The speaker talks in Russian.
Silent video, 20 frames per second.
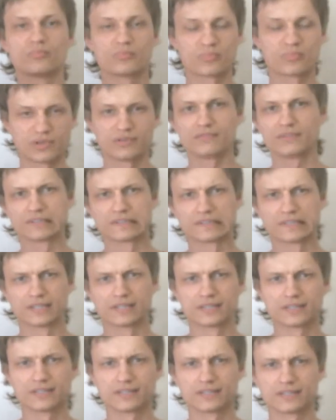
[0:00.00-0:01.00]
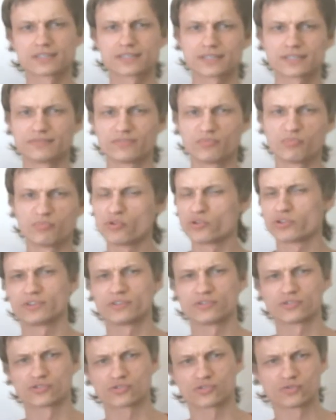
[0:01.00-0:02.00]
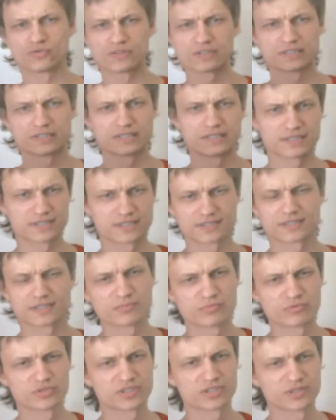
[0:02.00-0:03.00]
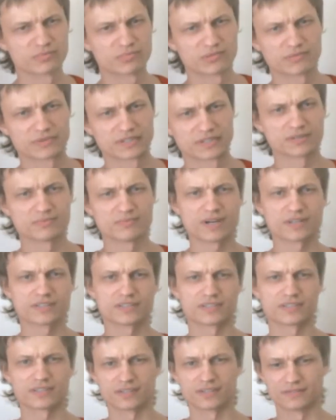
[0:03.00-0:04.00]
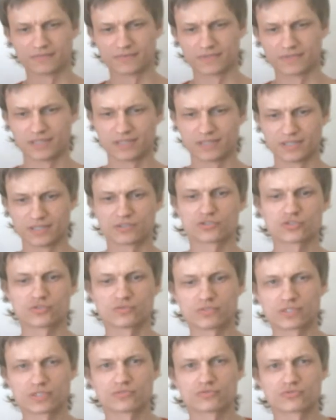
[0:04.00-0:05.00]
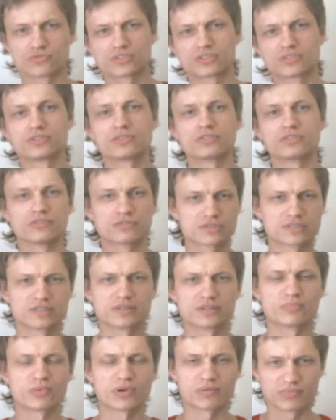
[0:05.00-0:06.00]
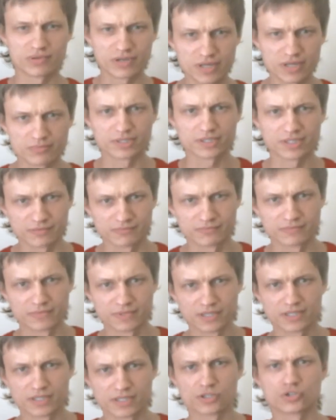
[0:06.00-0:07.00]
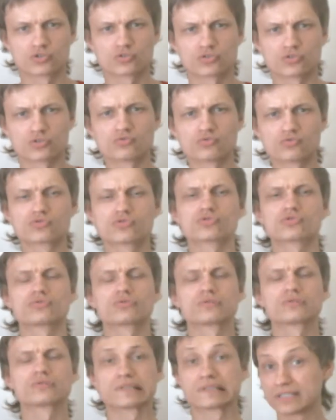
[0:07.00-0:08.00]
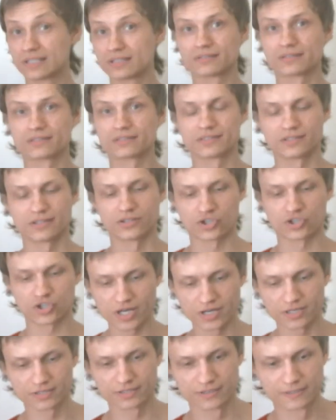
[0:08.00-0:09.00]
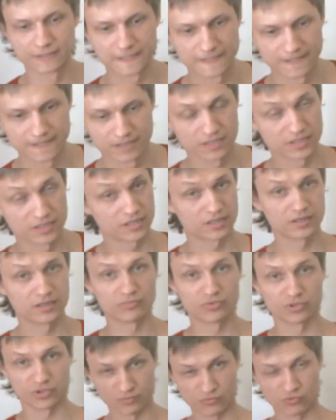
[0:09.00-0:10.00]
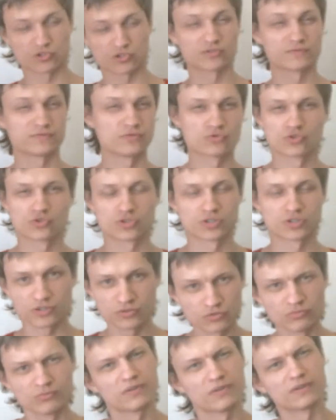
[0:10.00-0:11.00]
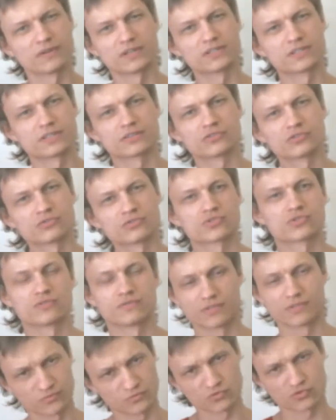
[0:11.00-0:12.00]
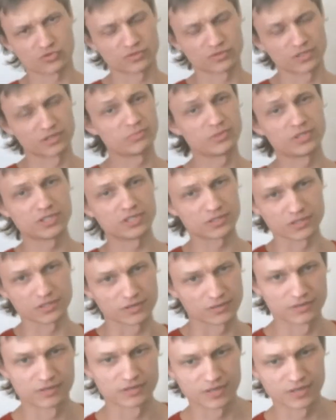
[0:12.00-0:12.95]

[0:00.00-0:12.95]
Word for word: Привет! Если вы поняли, что у вас есть запуски по математике, что у вас уже серьезные проблемы там, что нужно что-то делать и решать, и, быть может, вы уже задумывались о том, что вам нужен репетитор,